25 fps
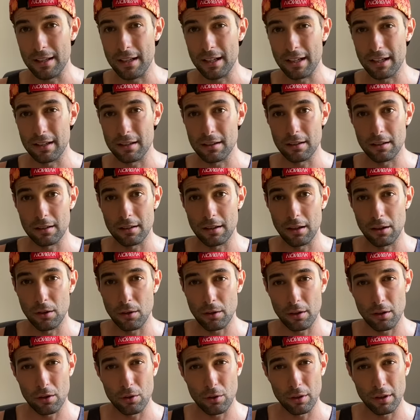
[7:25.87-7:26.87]
llegan,
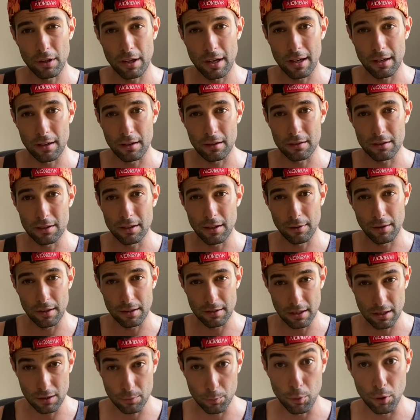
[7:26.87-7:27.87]
creo recordar,
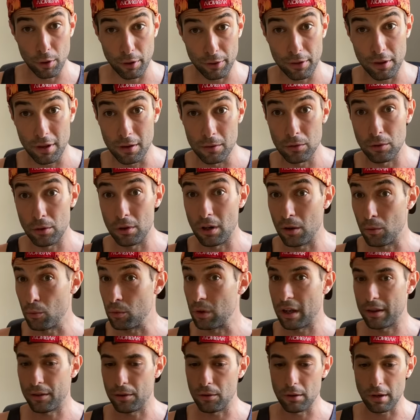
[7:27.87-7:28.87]
16% en
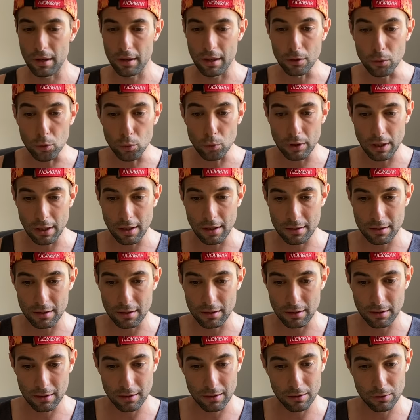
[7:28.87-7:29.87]
alguna zona de túneles
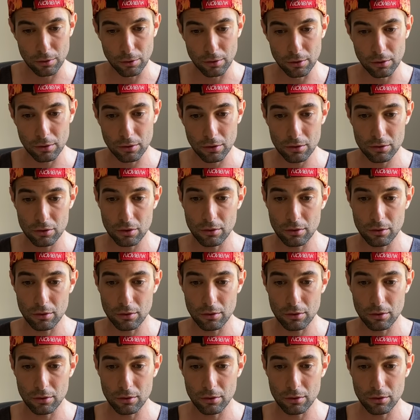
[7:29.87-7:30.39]
y, y, todo, ¿no?